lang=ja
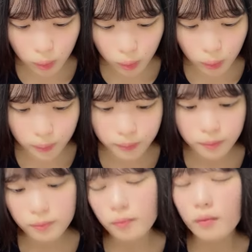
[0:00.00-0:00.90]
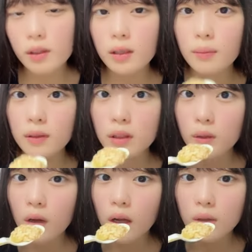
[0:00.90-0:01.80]
そう決まった
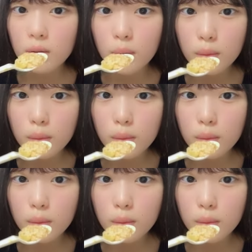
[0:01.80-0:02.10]
のがある